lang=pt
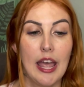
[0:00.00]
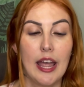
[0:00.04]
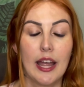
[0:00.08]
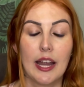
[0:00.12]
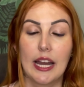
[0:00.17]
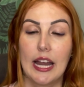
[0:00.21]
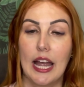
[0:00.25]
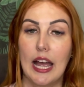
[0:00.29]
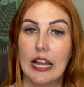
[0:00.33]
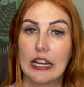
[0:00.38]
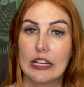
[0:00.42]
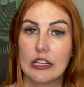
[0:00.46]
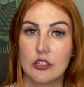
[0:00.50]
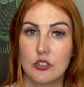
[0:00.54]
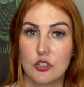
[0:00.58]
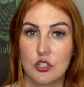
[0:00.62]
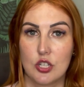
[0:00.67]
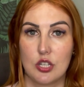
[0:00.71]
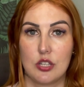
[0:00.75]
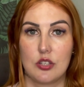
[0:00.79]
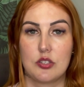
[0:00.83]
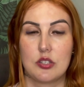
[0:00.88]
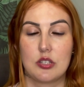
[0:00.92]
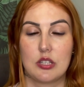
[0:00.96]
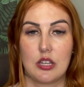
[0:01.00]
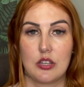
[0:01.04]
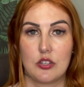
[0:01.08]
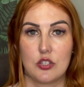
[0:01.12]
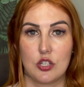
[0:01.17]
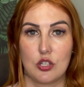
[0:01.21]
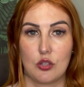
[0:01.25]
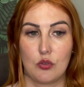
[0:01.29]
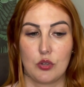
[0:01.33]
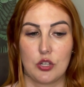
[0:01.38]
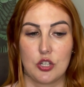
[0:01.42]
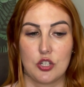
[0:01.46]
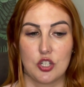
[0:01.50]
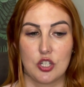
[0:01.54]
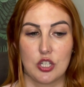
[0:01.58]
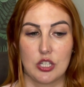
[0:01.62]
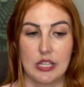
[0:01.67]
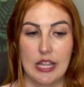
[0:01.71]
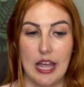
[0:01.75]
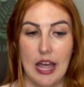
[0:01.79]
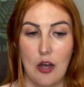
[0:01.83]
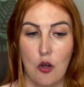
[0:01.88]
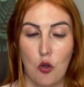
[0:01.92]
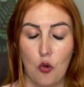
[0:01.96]
garantia estendida
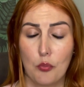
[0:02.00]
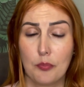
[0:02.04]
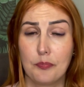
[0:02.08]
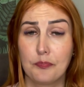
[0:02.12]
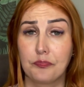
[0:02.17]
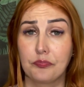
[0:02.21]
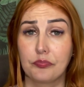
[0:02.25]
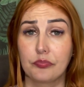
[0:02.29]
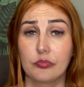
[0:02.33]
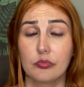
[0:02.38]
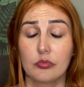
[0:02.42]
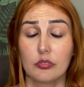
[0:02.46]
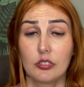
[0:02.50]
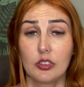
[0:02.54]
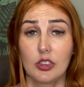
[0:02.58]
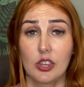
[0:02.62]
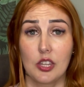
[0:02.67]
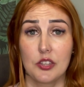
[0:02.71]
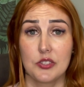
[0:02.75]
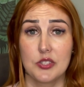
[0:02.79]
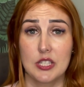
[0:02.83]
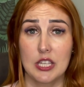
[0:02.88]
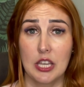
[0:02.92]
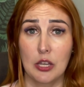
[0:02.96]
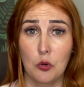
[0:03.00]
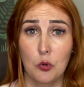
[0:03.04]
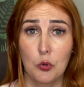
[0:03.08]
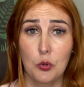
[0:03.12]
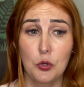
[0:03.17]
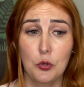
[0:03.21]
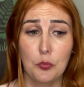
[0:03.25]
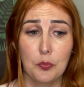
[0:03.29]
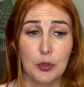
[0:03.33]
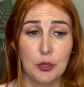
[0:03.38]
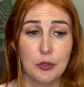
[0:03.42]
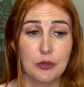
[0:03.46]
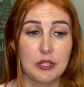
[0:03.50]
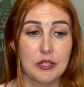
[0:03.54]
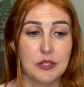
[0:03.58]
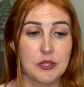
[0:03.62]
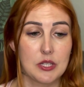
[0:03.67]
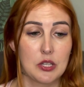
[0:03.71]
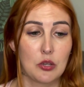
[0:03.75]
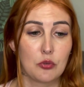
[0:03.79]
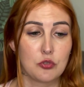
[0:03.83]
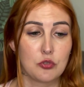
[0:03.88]
original, seguro proteção